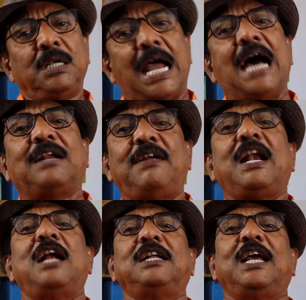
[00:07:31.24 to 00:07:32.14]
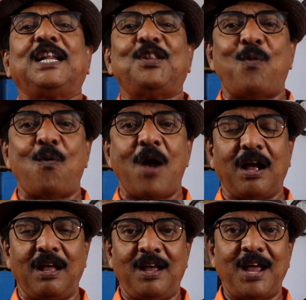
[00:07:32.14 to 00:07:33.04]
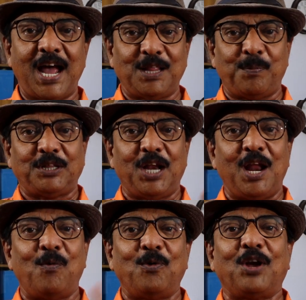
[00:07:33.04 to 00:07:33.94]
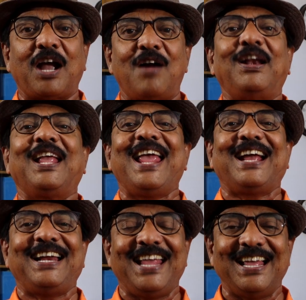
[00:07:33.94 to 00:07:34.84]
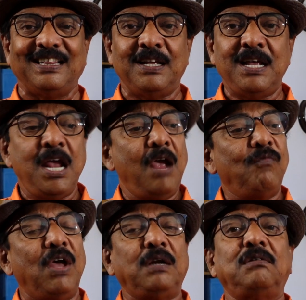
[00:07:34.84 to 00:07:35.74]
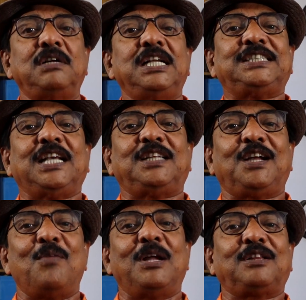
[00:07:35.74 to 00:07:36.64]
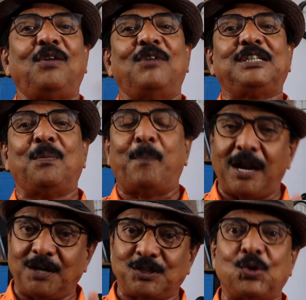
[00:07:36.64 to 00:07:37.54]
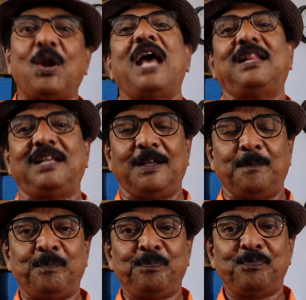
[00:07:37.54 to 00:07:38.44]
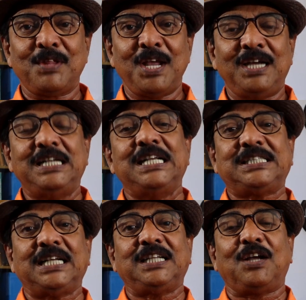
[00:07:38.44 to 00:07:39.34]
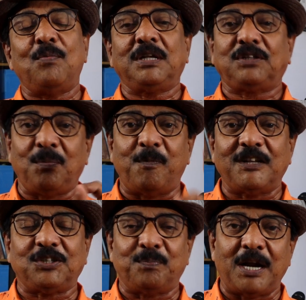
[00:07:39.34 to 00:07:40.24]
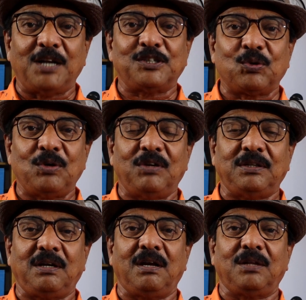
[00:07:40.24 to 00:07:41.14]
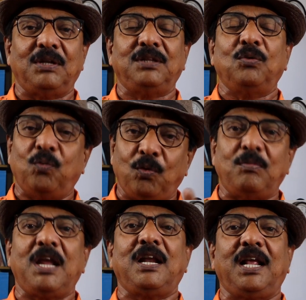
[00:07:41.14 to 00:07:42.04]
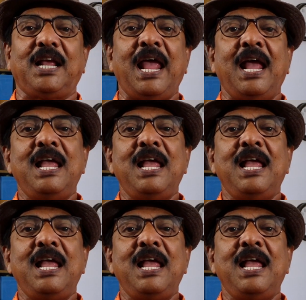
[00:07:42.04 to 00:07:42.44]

யார் வேணாலும் இறந்து போவாங்க அதை பற்றிலாம் ஒன்றும் கவலையே கிடையாது வெறும் நீச்சத்துக்கு மாத்திரம் வச்சு பலன் சொல்லாதீங்க நீச்சத்துக்கு மாத்திரம் வச்சு பலன் சொல்வதுங்கிறது வந்து உண்மையிலேயே